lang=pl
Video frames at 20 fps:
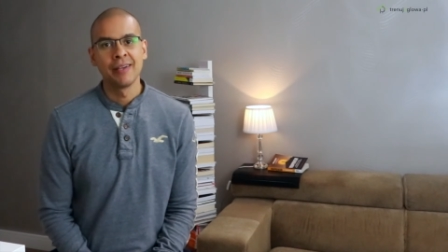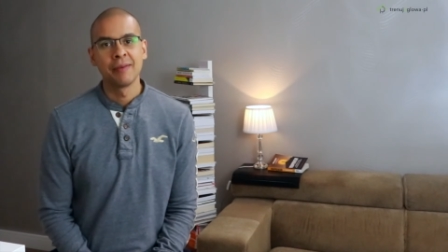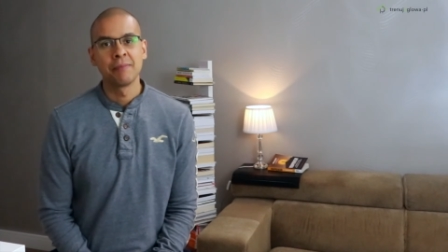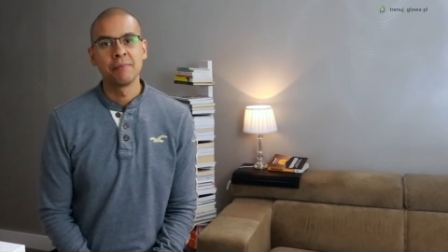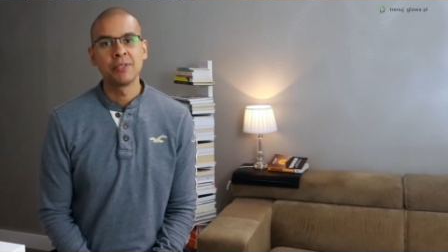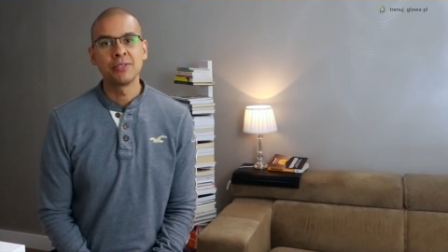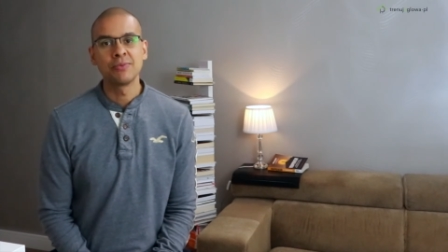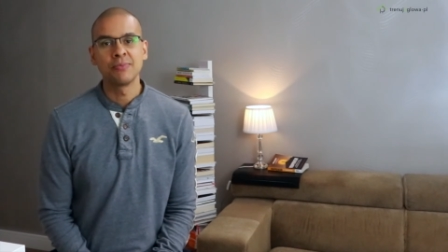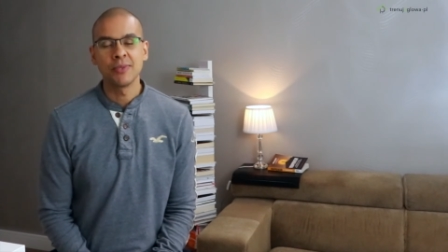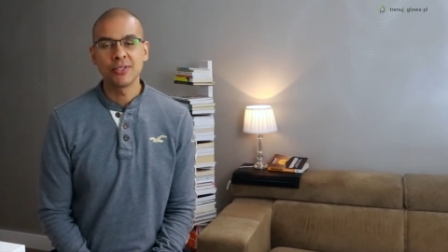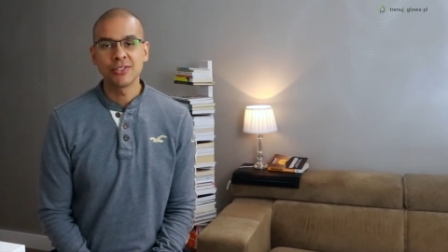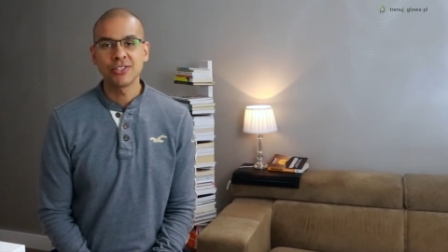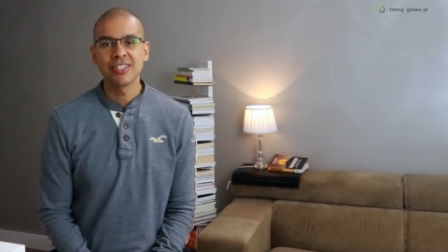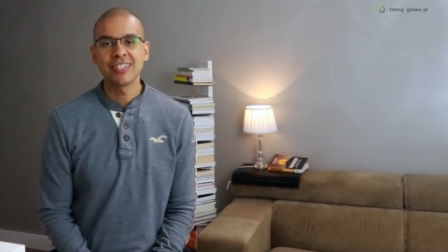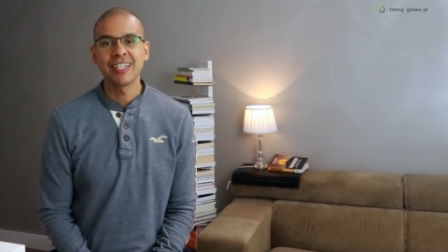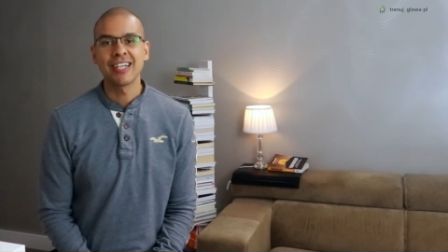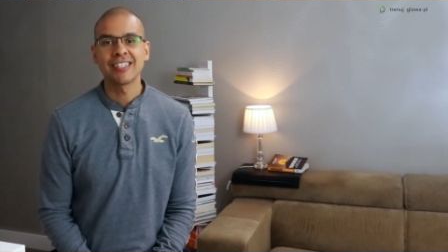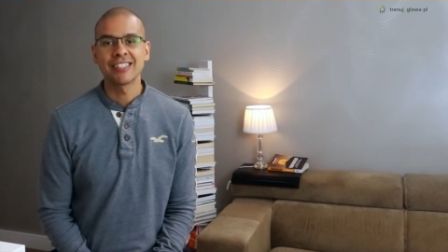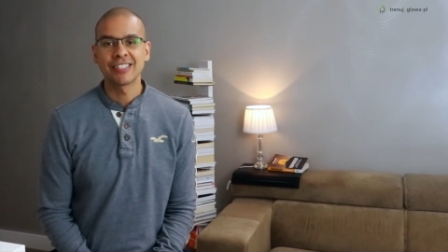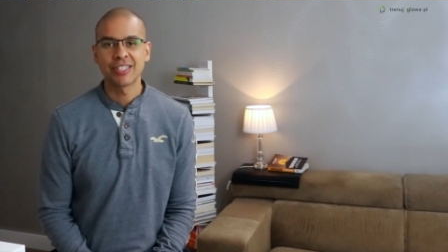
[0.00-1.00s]
być może
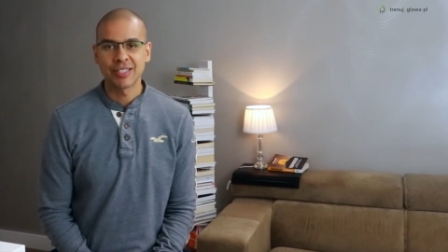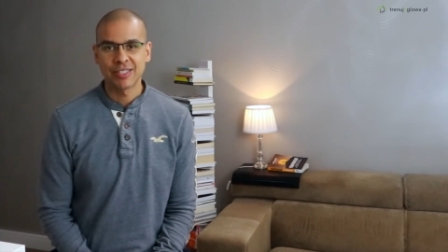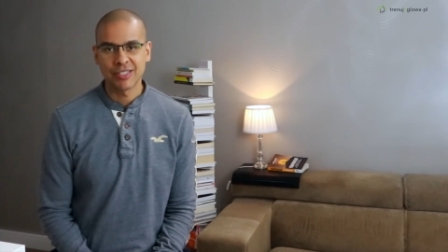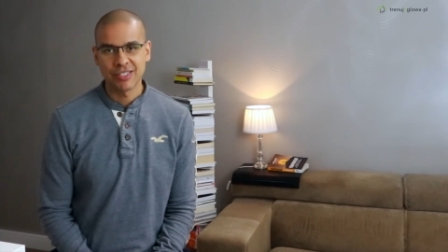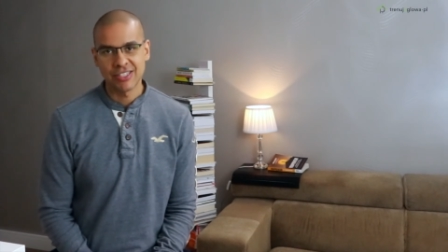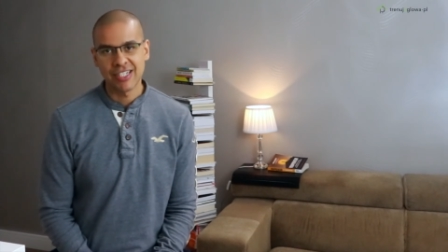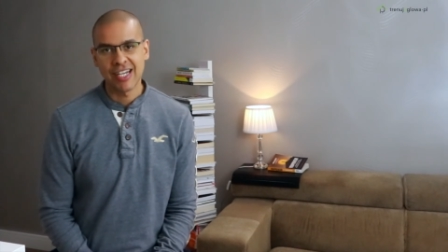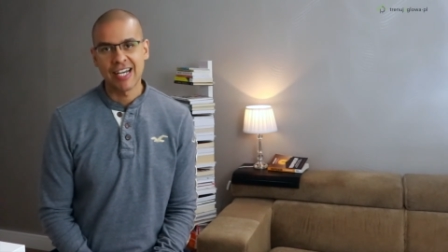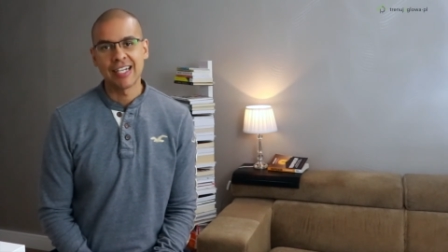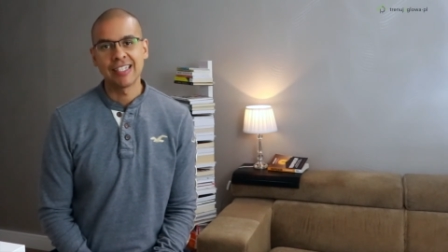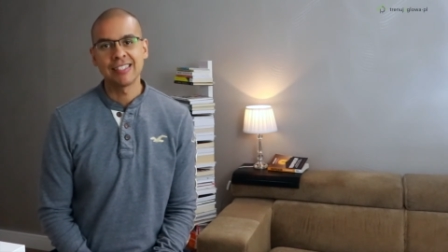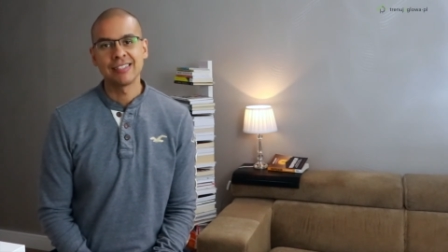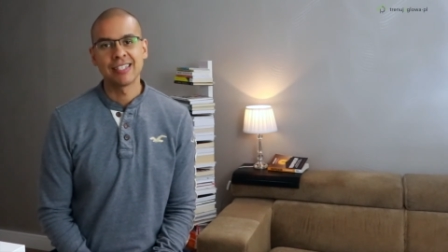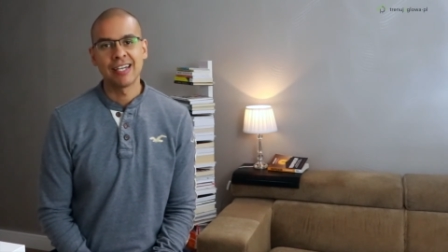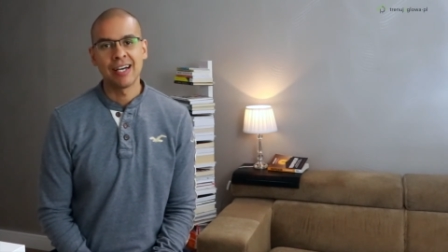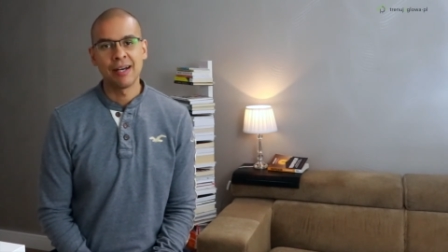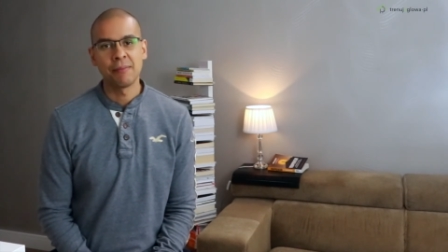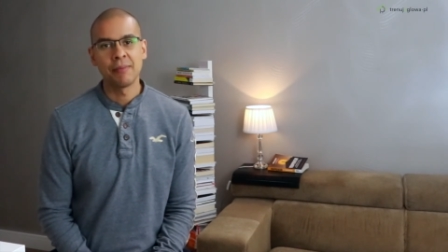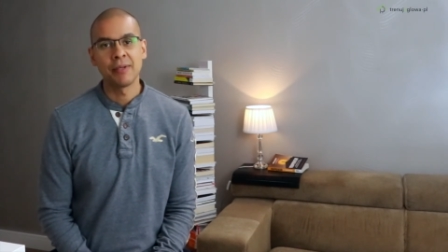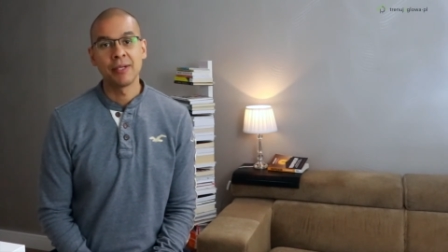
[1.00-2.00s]
nadszedł czas,
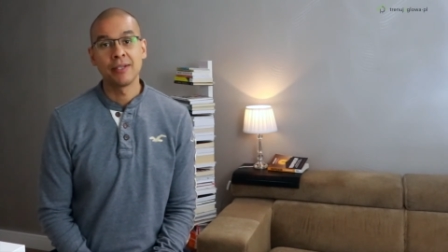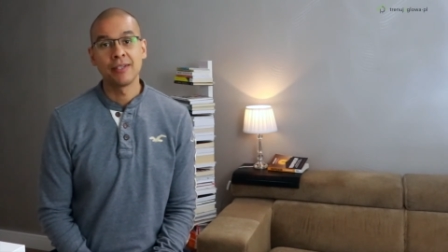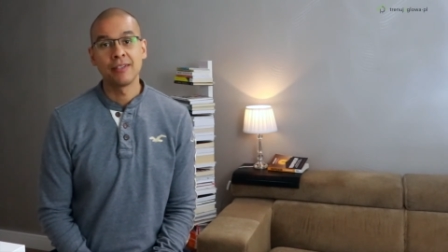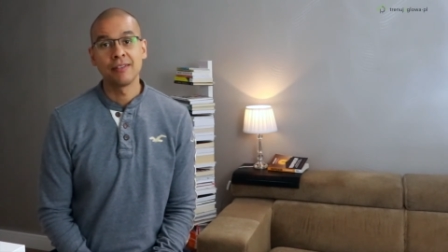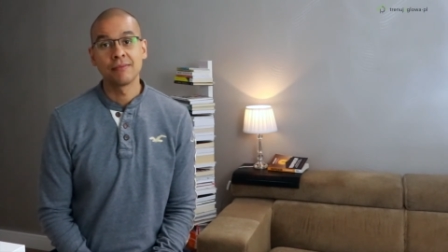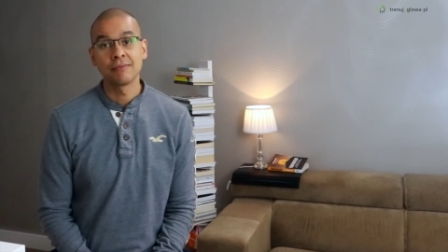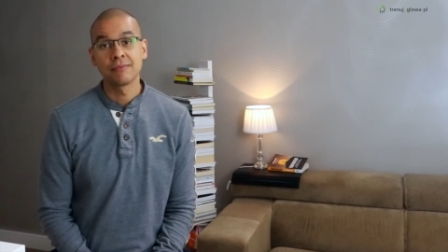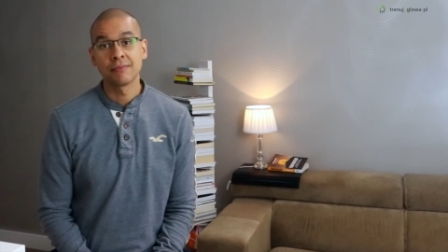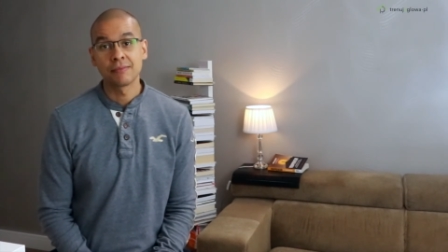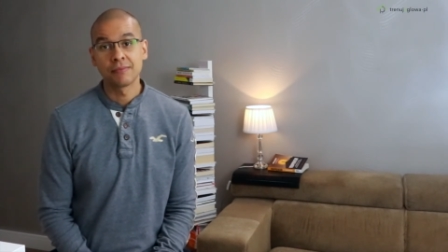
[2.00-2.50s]
aby